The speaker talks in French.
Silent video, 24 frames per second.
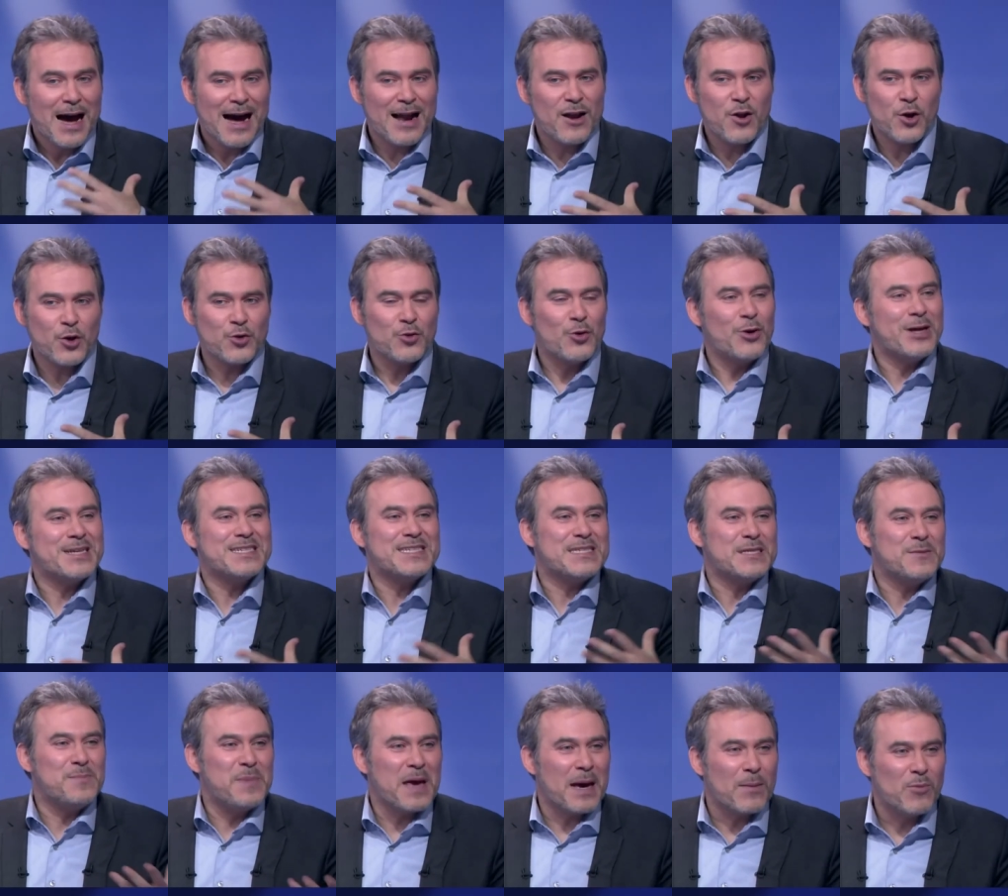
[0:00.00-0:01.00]
à l'heure de la
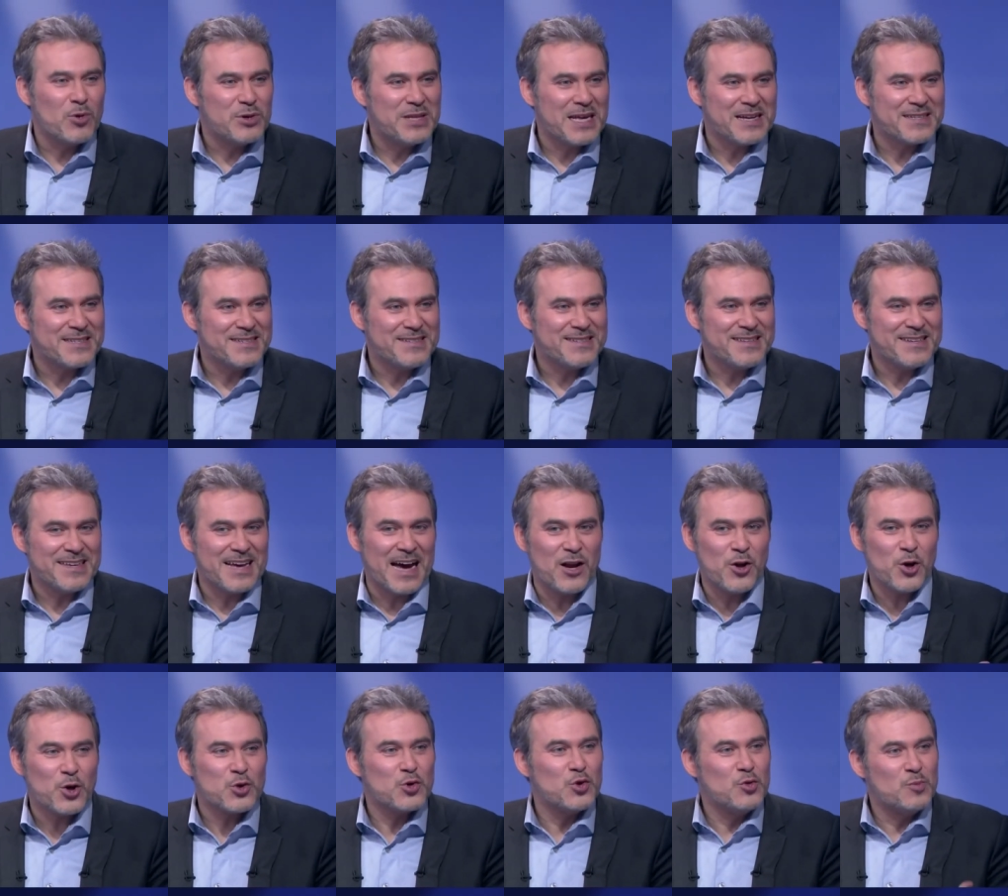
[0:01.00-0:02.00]
cybermodernité, à
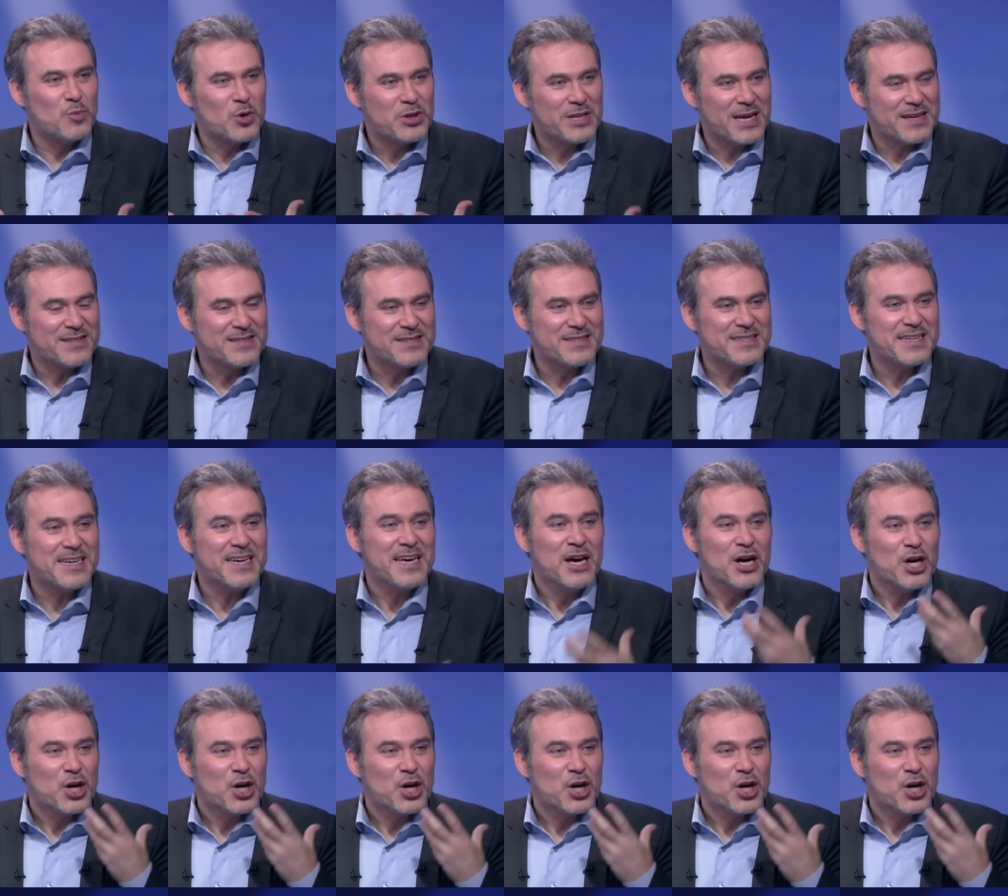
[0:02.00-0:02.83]
l'heure d'une modernité